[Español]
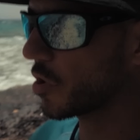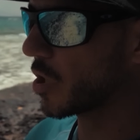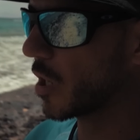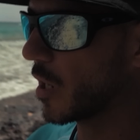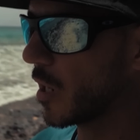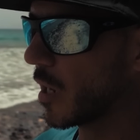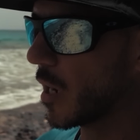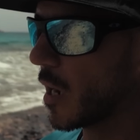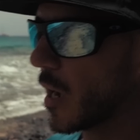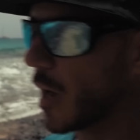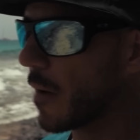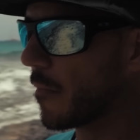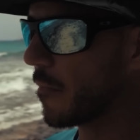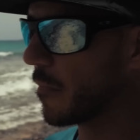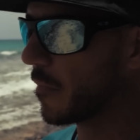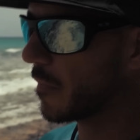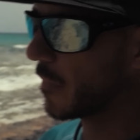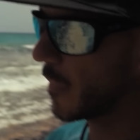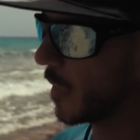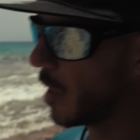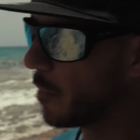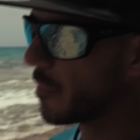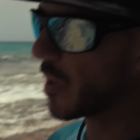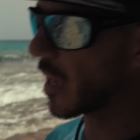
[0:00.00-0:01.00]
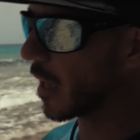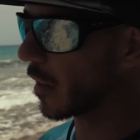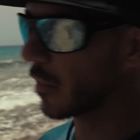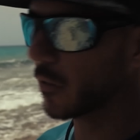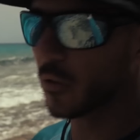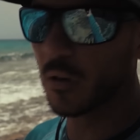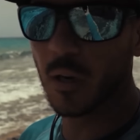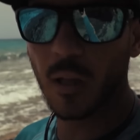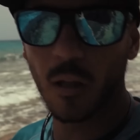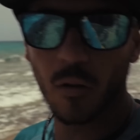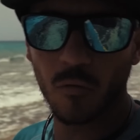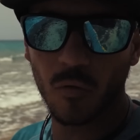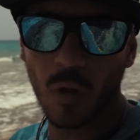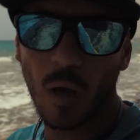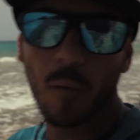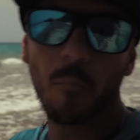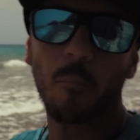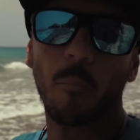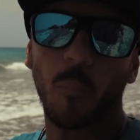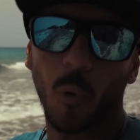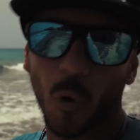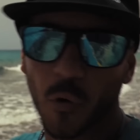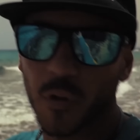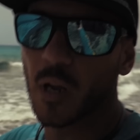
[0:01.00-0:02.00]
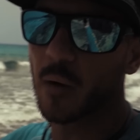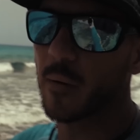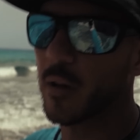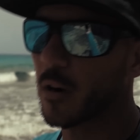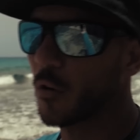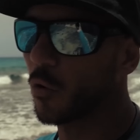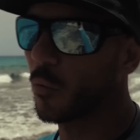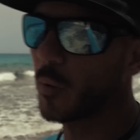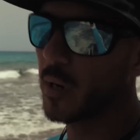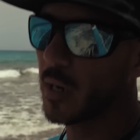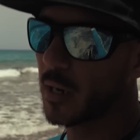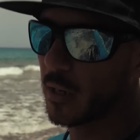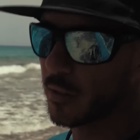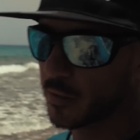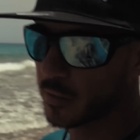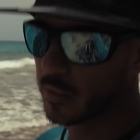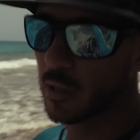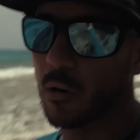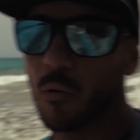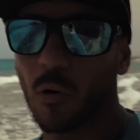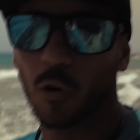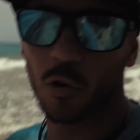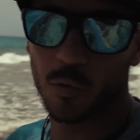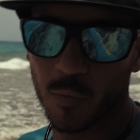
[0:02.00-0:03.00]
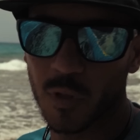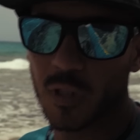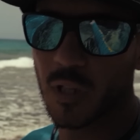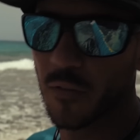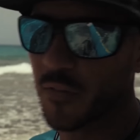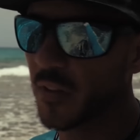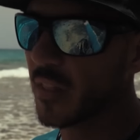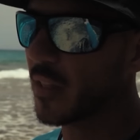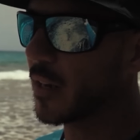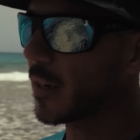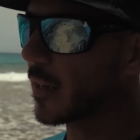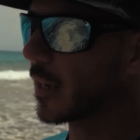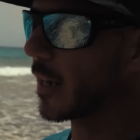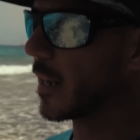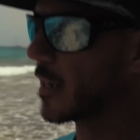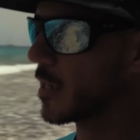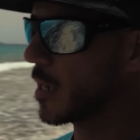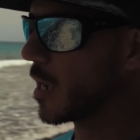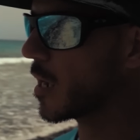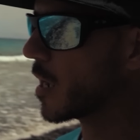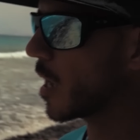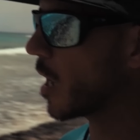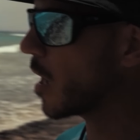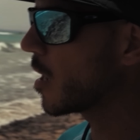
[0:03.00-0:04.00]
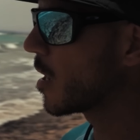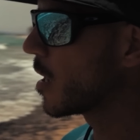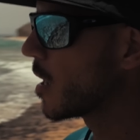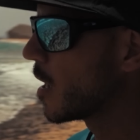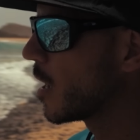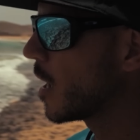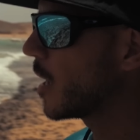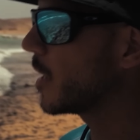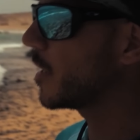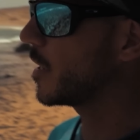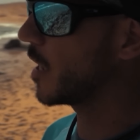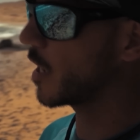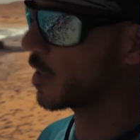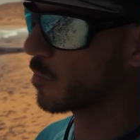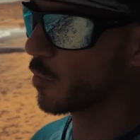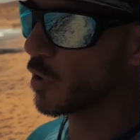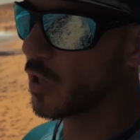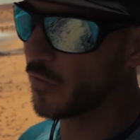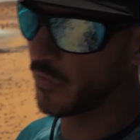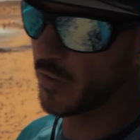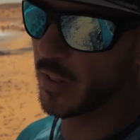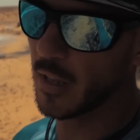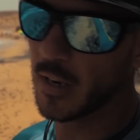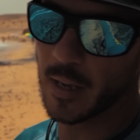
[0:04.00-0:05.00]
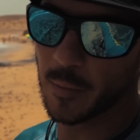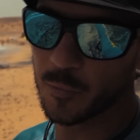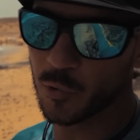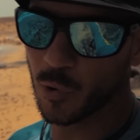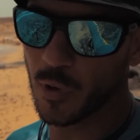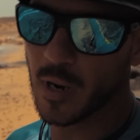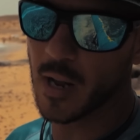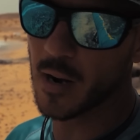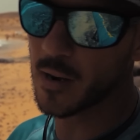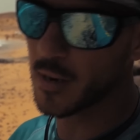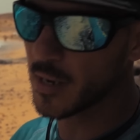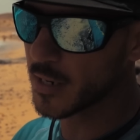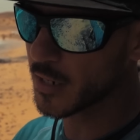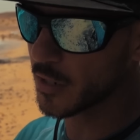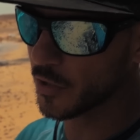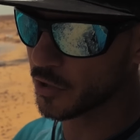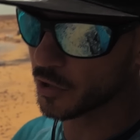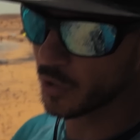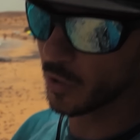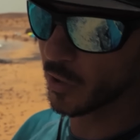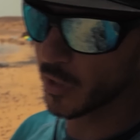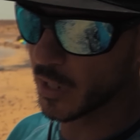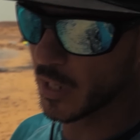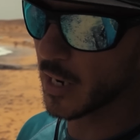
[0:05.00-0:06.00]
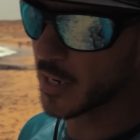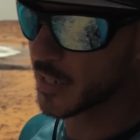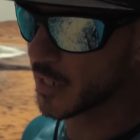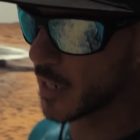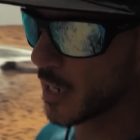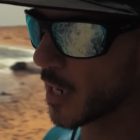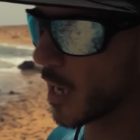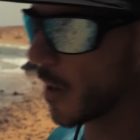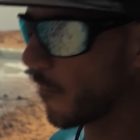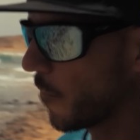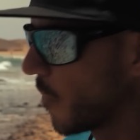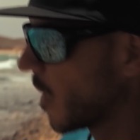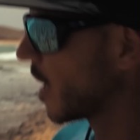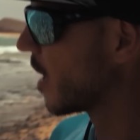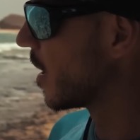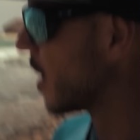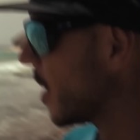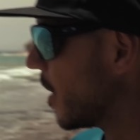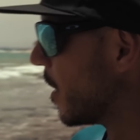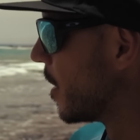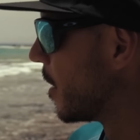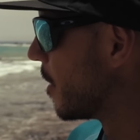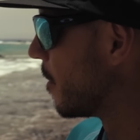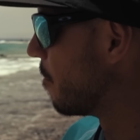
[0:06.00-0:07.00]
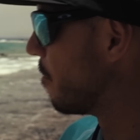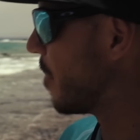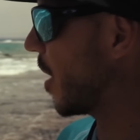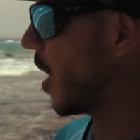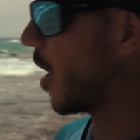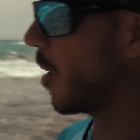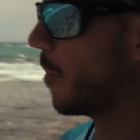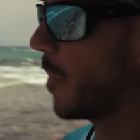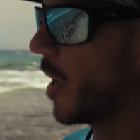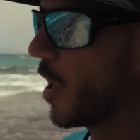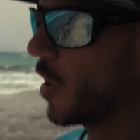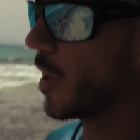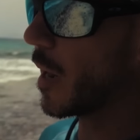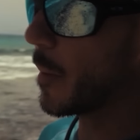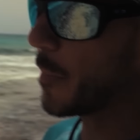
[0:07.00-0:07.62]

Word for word: sería típica zona donde podía haber lubinas, que luego es muy difícil que las haya y es muy difícil capturarlas, no solo que las haya, pero al menos